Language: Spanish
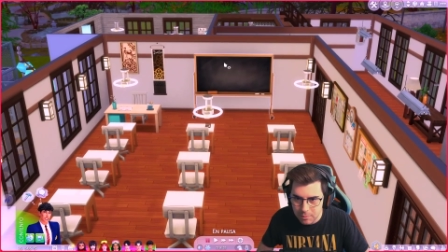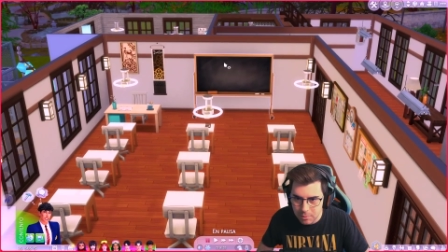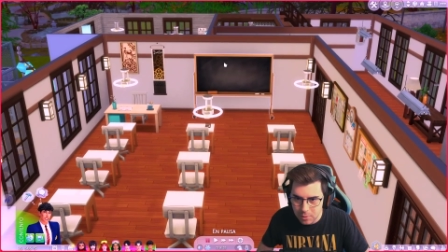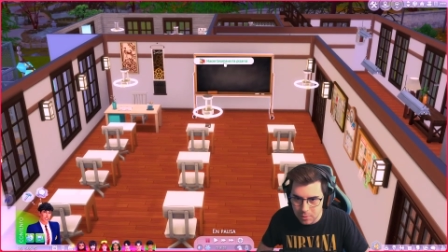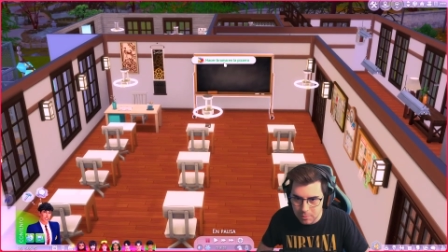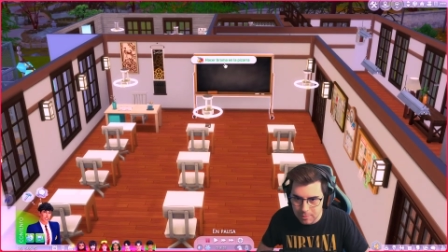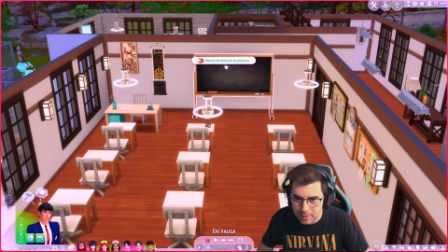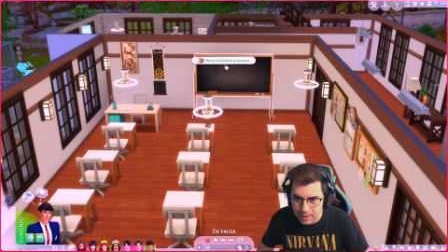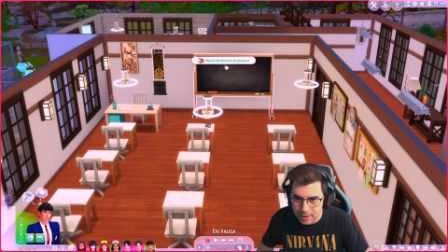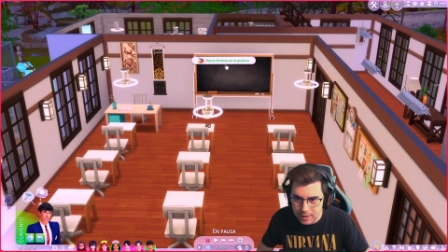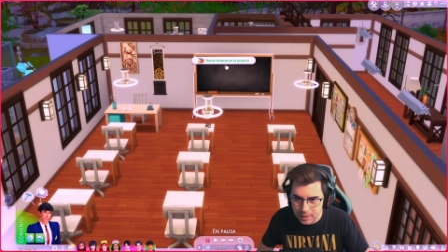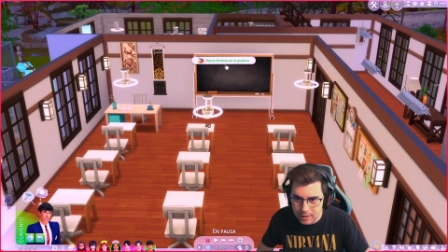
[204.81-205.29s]

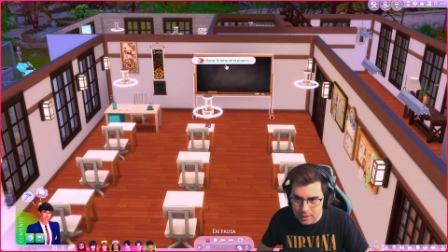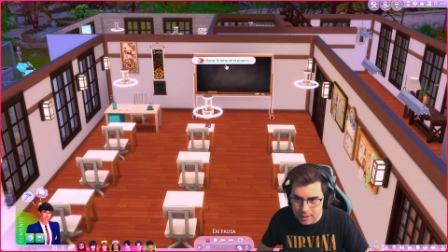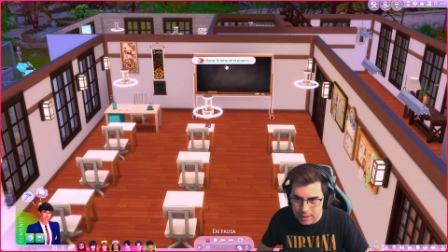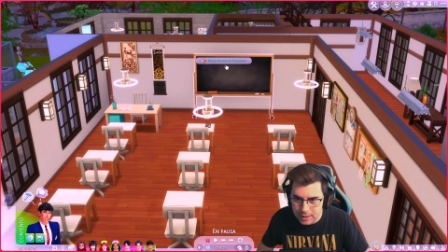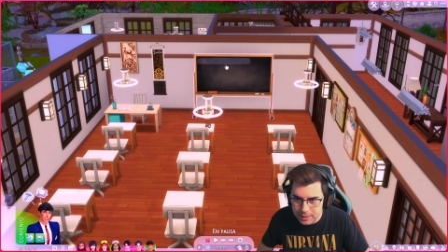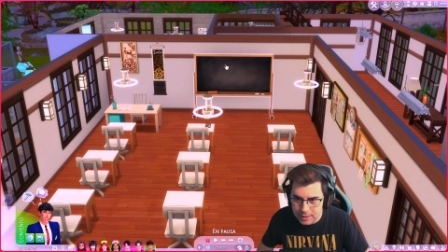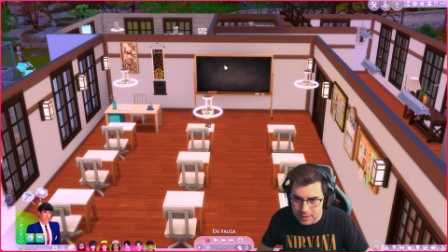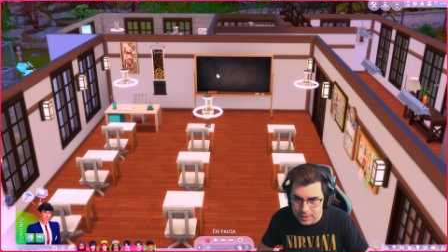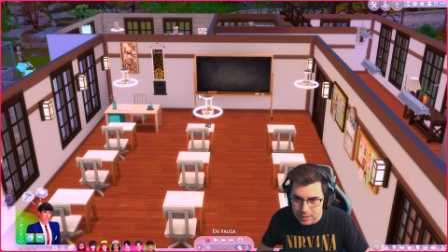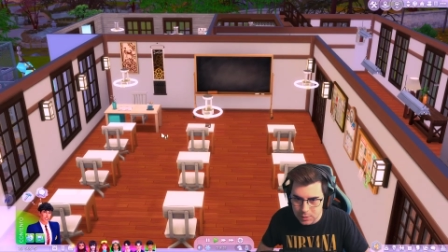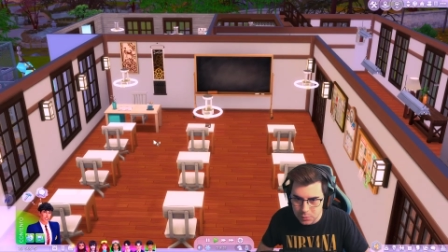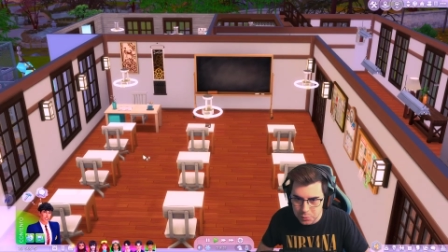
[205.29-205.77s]
broma.
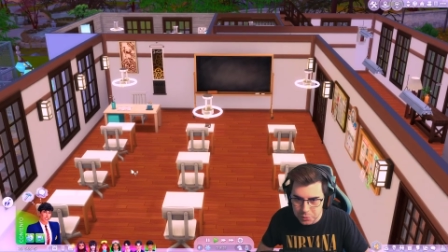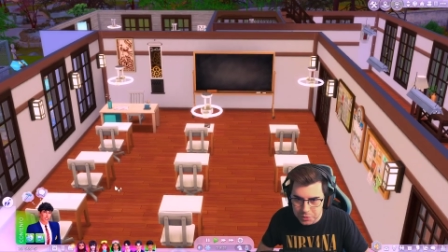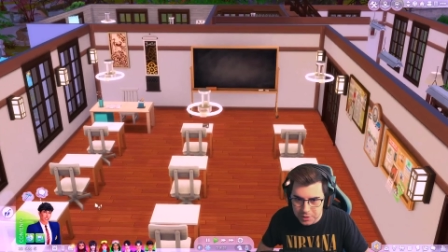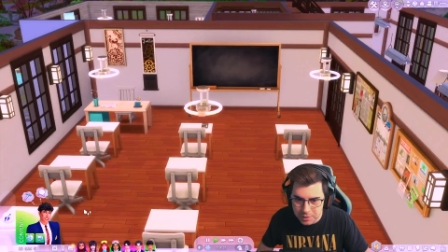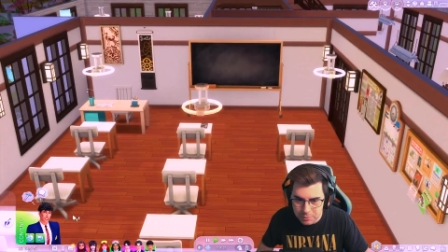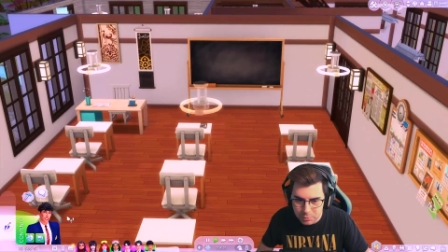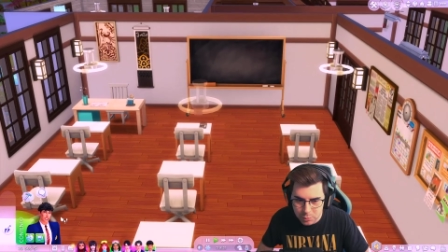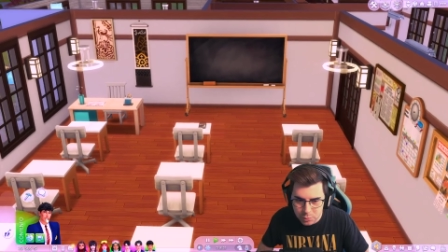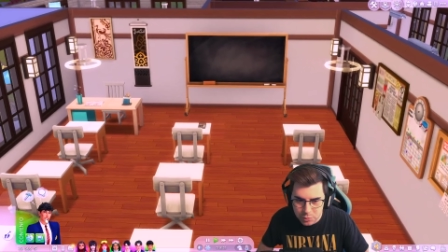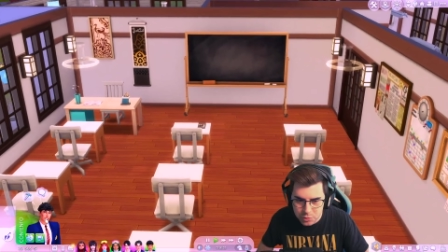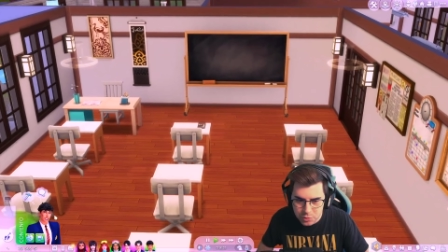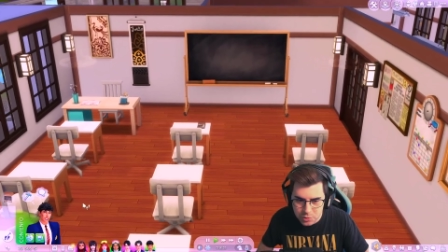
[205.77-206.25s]
Que te gusta
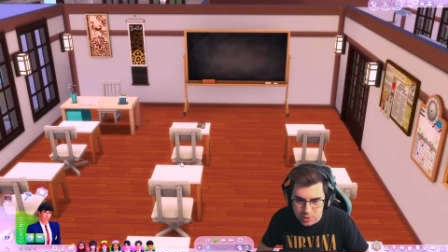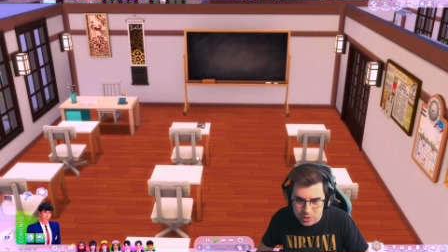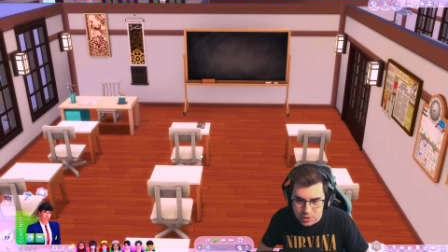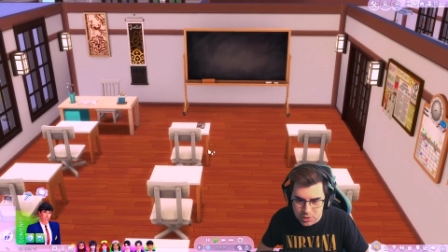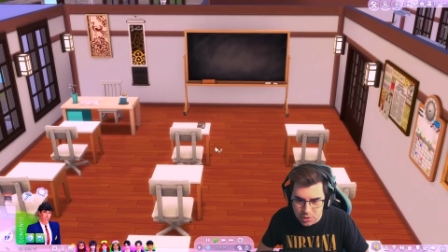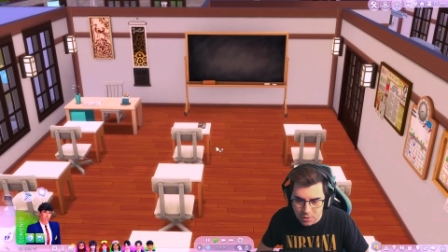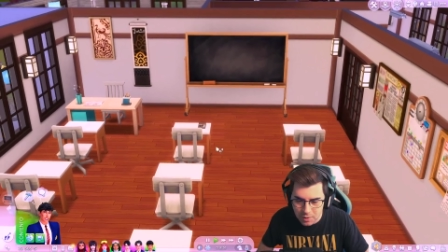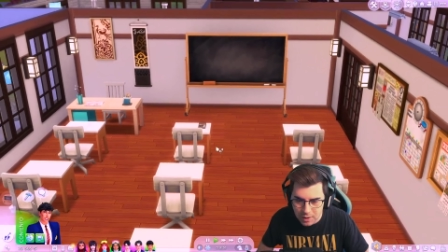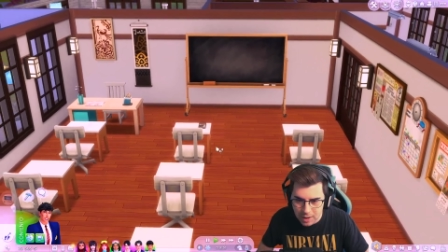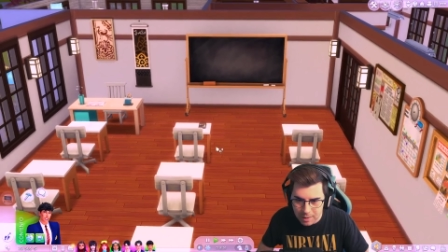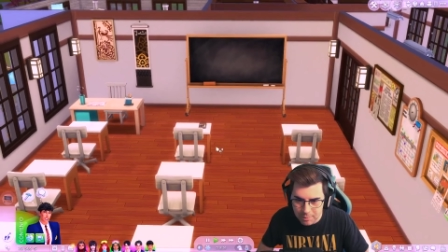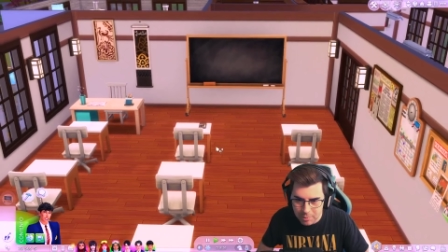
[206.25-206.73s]
mucho
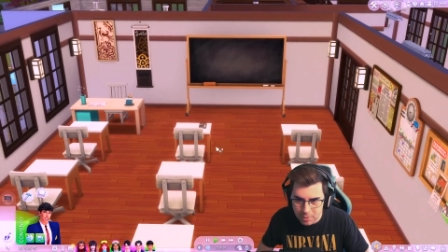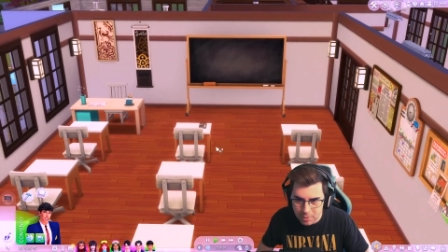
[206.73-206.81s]
eso de las